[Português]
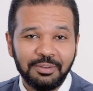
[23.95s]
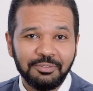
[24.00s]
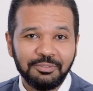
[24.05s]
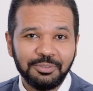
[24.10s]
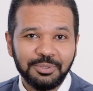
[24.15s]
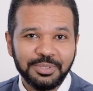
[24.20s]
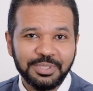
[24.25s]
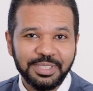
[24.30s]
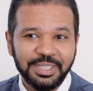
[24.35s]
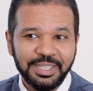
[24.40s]

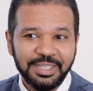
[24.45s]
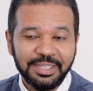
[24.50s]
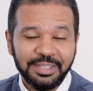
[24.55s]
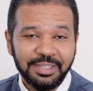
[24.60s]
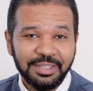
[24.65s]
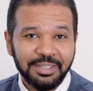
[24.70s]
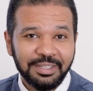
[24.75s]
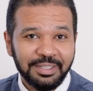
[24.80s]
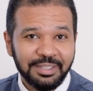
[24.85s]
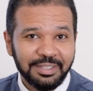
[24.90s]
Você
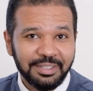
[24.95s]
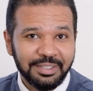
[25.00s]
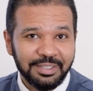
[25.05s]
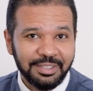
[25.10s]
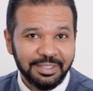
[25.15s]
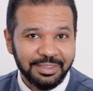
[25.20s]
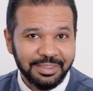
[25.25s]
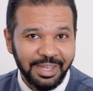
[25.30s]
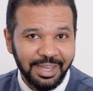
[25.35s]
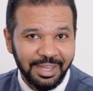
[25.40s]

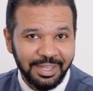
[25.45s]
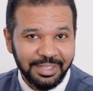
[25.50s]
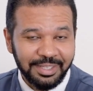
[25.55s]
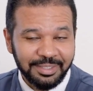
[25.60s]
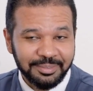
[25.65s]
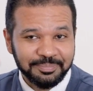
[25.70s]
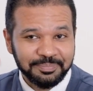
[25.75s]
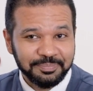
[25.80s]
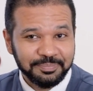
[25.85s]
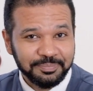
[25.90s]
que está
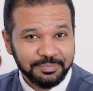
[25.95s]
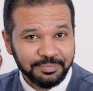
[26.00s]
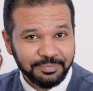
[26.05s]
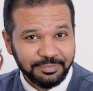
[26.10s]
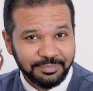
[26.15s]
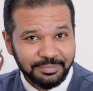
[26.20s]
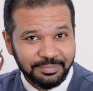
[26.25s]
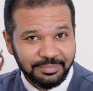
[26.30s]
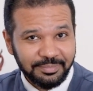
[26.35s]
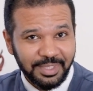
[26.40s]
aí
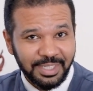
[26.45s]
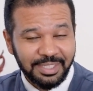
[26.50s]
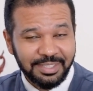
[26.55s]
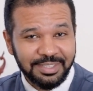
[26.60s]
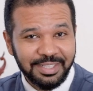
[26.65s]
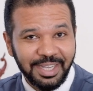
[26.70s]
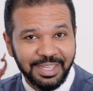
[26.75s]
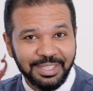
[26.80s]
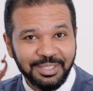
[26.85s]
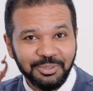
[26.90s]

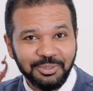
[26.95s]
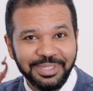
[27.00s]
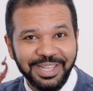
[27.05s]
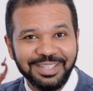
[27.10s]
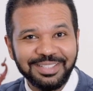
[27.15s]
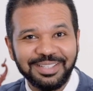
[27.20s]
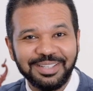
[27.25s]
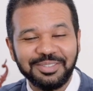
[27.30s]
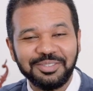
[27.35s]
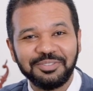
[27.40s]
saindo
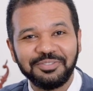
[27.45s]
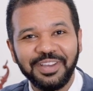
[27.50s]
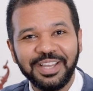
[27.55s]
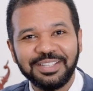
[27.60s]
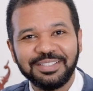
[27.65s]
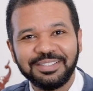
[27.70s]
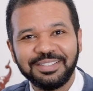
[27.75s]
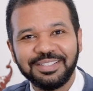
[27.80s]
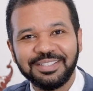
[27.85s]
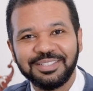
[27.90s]
dessas
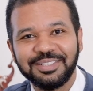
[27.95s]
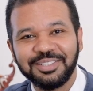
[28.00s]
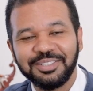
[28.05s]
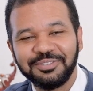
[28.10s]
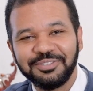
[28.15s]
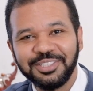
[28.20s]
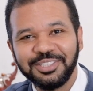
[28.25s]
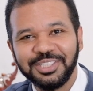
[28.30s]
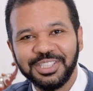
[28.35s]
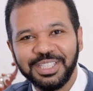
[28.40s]
festas de
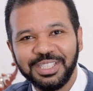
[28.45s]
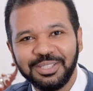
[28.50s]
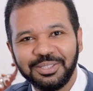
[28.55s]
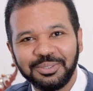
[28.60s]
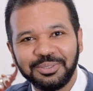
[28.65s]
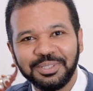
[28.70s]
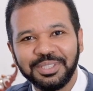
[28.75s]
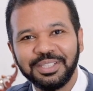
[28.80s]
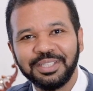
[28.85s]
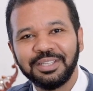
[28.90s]
fim de
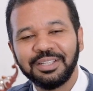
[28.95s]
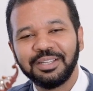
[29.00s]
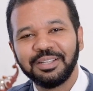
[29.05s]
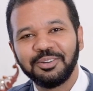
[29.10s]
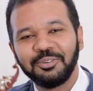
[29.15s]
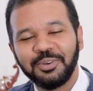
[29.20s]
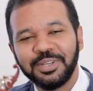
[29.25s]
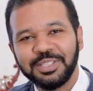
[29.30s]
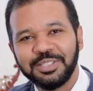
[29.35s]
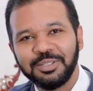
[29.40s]
ano,
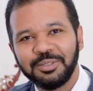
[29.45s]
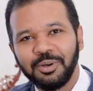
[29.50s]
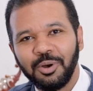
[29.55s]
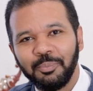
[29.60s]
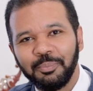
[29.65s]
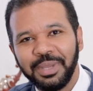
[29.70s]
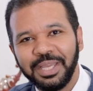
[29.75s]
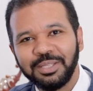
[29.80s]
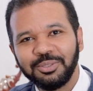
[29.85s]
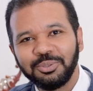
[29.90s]
com esse
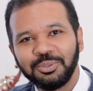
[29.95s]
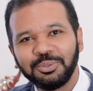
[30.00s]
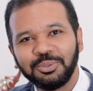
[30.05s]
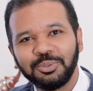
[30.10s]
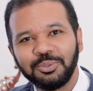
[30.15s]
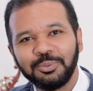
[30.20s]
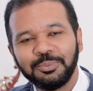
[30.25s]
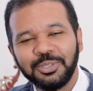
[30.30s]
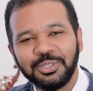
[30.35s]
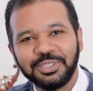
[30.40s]
aumento
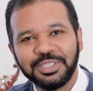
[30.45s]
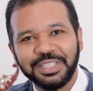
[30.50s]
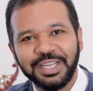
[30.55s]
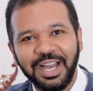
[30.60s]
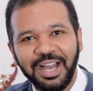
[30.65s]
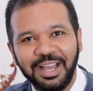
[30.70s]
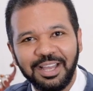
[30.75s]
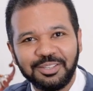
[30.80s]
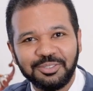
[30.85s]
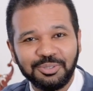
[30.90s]
do número de
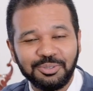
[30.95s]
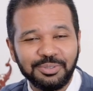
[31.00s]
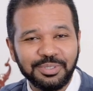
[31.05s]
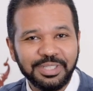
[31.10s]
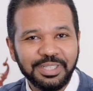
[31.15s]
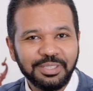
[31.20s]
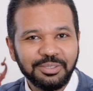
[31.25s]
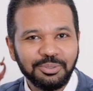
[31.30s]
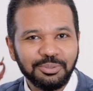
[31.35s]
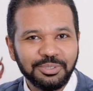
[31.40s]
casos,
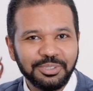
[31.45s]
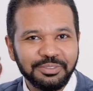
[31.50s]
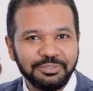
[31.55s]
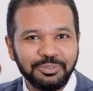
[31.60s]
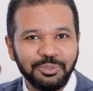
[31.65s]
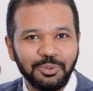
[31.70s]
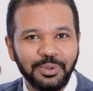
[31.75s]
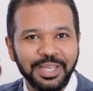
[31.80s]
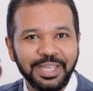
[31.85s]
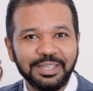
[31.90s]
tanto de
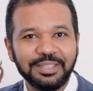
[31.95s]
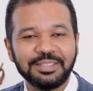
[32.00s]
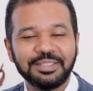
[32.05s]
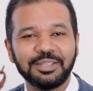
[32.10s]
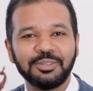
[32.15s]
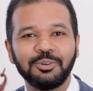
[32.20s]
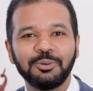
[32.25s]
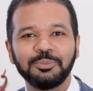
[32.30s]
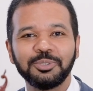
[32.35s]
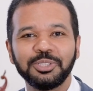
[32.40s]

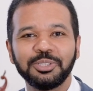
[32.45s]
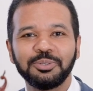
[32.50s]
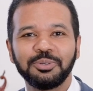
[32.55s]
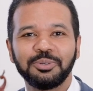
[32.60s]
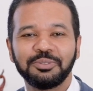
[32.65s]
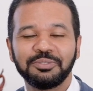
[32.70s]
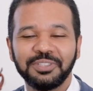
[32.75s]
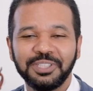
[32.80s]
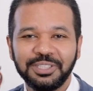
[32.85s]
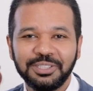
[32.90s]
influenza como de
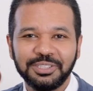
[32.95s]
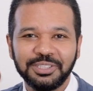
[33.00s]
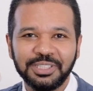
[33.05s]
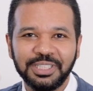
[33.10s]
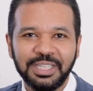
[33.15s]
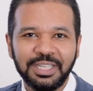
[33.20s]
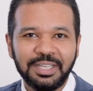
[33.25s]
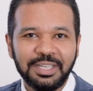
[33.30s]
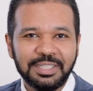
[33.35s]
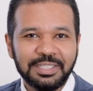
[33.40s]

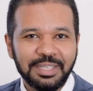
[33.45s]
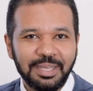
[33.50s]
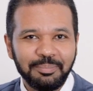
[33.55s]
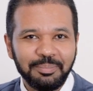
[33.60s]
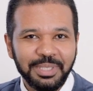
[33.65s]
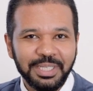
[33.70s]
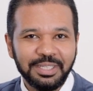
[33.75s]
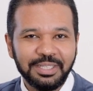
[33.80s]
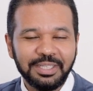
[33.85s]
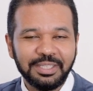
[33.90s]
Covid,
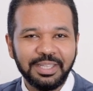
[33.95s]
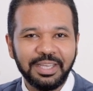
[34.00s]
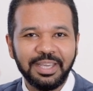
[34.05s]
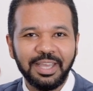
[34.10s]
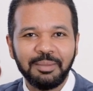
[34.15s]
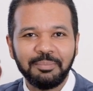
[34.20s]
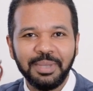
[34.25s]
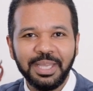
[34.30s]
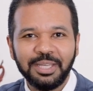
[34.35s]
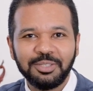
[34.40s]
sabia que tem
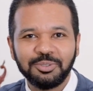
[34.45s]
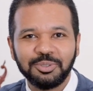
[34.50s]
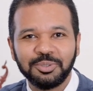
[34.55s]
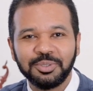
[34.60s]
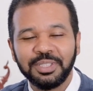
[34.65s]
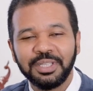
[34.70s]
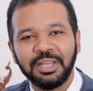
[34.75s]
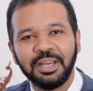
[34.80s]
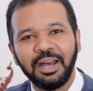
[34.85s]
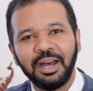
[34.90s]

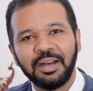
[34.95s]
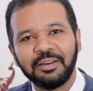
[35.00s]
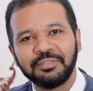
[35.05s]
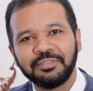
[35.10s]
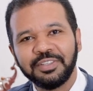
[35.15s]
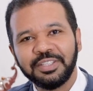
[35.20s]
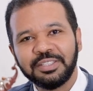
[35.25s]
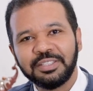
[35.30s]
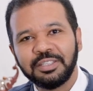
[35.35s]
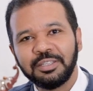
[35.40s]
remédio? A
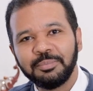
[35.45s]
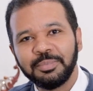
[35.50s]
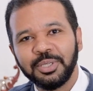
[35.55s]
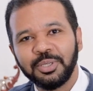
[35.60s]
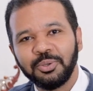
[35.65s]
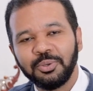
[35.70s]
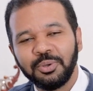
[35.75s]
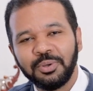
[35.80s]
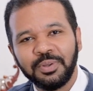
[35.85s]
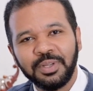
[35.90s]
Anvisa
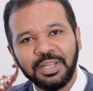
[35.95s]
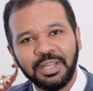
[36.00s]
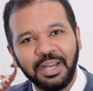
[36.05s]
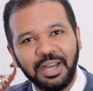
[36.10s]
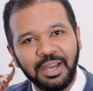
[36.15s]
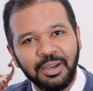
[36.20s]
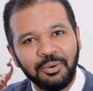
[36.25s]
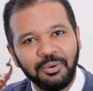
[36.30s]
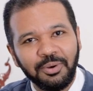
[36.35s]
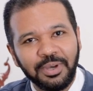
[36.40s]
liberou,
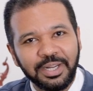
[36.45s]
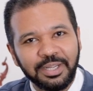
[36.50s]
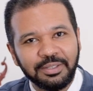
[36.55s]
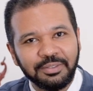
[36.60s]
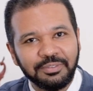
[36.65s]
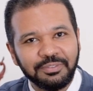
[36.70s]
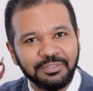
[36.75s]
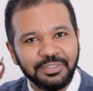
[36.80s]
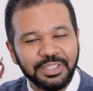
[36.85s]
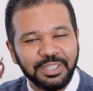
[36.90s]

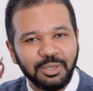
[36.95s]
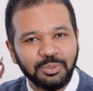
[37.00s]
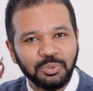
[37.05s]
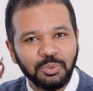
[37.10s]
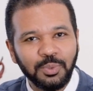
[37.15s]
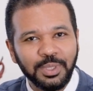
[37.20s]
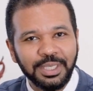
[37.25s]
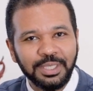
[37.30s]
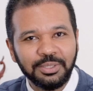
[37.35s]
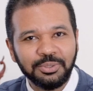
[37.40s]
agora final
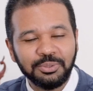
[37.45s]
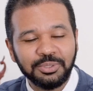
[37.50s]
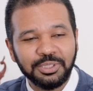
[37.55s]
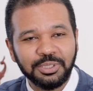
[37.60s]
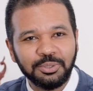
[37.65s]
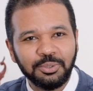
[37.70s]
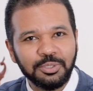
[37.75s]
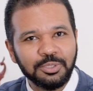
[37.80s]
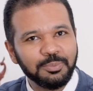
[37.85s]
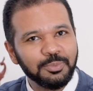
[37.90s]
do ano
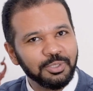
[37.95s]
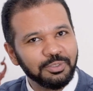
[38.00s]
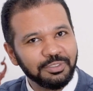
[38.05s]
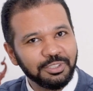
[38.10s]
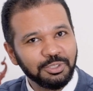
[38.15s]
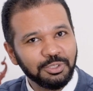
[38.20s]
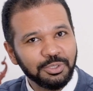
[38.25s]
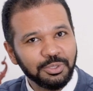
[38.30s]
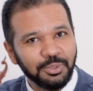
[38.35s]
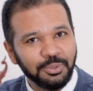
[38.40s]
de
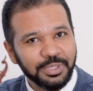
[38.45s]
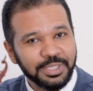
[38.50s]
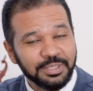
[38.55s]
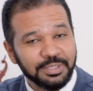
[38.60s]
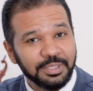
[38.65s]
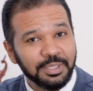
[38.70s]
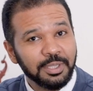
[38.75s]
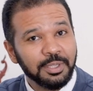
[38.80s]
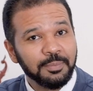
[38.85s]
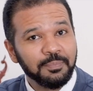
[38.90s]

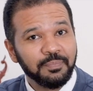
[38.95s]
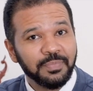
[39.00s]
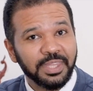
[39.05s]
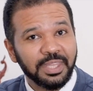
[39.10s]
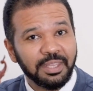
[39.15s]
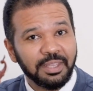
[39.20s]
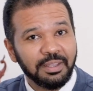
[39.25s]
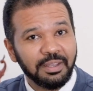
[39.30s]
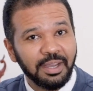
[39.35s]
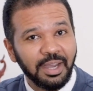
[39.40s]
2022,
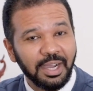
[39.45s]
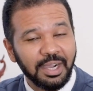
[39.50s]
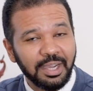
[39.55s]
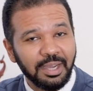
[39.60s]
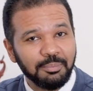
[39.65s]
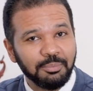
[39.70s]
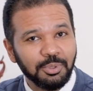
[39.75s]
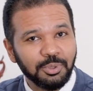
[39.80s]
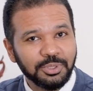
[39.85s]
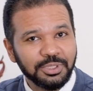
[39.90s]

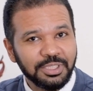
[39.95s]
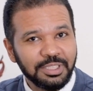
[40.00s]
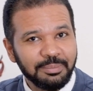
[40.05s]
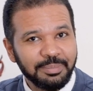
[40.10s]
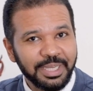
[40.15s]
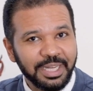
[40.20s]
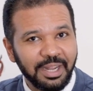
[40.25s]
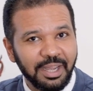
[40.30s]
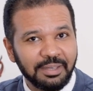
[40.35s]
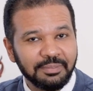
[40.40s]
acabou de
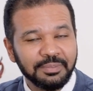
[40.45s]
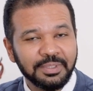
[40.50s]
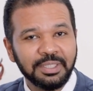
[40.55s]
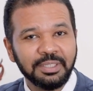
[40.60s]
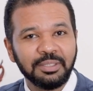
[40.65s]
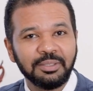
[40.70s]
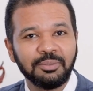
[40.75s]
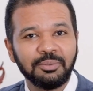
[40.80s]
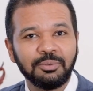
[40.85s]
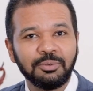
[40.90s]
liberar
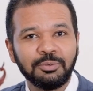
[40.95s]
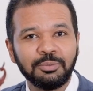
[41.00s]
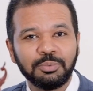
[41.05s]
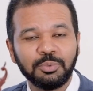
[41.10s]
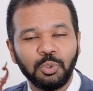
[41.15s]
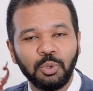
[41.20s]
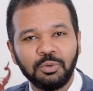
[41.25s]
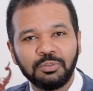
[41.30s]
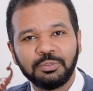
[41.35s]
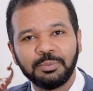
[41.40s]
um
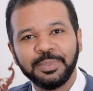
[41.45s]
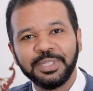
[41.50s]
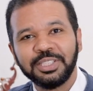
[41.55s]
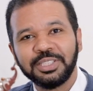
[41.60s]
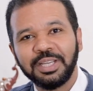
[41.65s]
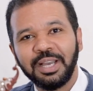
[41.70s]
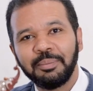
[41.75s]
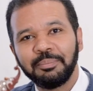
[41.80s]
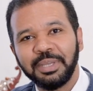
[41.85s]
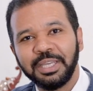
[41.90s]
novo
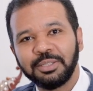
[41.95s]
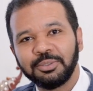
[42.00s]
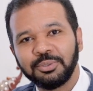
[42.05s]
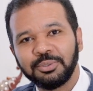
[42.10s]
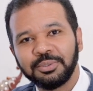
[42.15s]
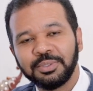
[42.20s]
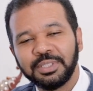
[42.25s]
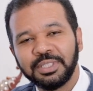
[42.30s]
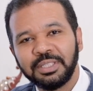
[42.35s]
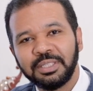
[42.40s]

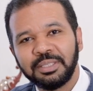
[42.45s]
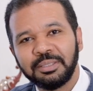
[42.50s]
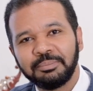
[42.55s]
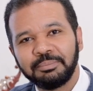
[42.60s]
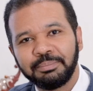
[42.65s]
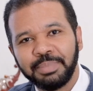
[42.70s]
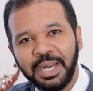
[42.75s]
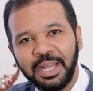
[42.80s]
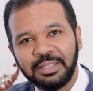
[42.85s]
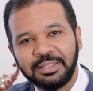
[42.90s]
medicamento
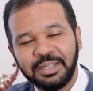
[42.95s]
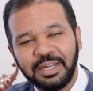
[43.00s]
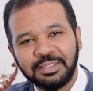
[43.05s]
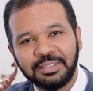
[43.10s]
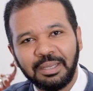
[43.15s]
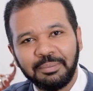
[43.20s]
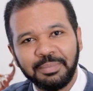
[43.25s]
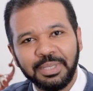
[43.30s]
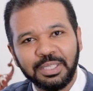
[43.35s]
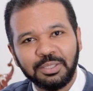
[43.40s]
para
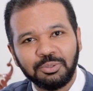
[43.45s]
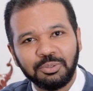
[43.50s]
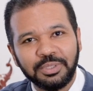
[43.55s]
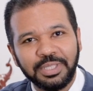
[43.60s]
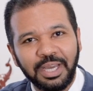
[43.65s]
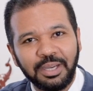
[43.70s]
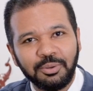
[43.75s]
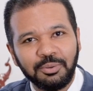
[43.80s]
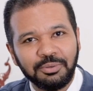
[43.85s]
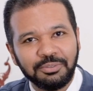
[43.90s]
tratamento
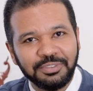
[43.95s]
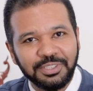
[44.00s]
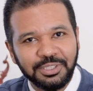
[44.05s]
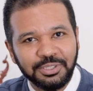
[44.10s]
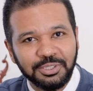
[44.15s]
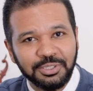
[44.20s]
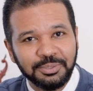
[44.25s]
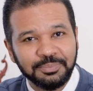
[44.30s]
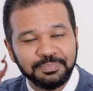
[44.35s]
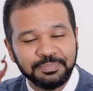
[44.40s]
da
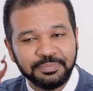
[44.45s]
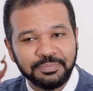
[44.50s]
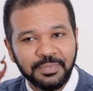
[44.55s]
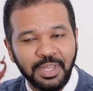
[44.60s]
Covid.